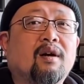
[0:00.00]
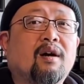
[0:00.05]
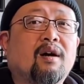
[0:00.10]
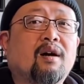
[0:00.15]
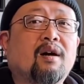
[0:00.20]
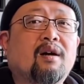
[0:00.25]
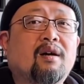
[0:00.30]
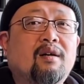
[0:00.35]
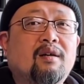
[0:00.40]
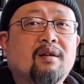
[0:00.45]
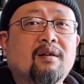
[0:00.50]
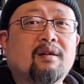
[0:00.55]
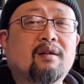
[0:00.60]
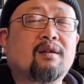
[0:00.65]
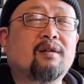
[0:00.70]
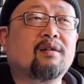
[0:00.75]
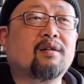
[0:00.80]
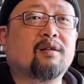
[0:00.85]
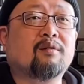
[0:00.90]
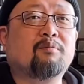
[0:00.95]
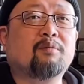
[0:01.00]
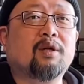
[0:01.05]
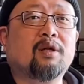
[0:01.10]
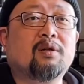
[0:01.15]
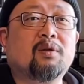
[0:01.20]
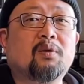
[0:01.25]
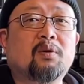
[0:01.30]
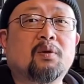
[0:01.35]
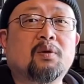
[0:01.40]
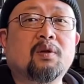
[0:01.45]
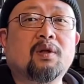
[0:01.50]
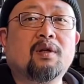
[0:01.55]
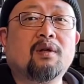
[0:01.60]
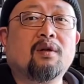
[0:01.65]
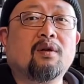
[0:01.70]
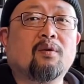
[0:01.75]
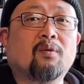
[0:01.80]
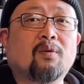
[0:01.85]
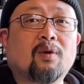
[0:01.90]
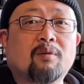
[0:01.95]
二一个是什么呢？就是说
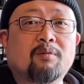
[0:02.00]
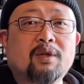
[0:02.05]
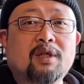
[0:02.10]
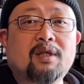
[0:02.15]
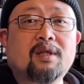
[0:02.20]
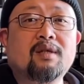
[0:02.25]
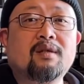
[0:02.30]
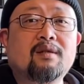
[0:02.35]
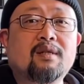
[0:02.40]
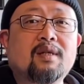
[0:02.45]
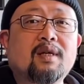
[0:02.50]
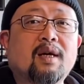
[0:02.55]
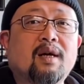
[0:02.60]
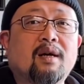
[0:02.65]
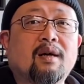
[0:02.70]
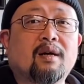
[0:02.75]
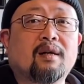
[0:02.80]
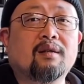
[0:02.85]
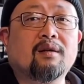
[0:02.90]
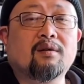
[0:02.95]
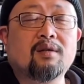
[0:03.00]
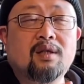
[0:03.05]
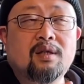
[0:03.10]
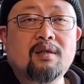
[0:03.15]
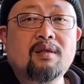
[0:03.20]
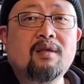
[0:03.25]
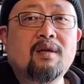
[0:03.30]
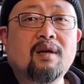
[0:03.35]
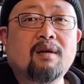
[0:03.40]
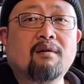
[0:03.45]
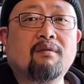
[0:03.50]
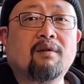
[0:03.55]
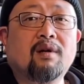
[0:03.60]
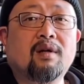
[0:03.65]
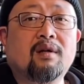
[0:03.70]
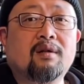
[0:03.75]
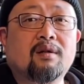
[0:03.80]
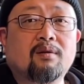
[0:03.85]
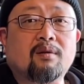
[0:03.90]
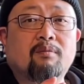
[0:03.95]
我们现在啊，到今天
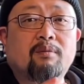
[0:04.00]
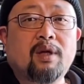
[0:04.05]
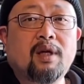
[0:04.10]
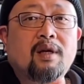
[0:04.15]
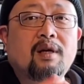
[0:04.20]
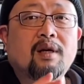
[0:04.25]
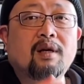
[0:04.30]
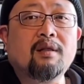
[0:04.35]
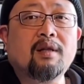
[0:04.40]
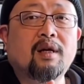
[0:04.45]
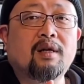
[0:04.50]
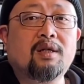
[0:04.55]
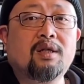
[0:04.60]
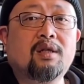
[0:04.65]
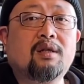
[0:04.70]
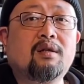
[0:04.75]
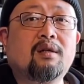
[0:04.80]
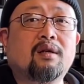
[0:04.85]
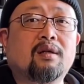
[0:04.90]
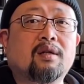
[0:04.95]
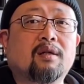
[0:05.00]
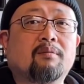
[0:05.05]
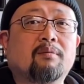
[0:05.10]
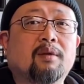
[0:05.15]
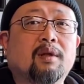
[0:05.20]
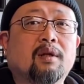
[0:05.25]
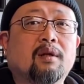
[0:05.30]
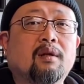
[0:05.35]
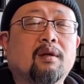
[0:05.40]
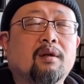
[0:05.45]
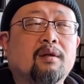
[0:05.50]
为止，我们依然在吃着什么呢？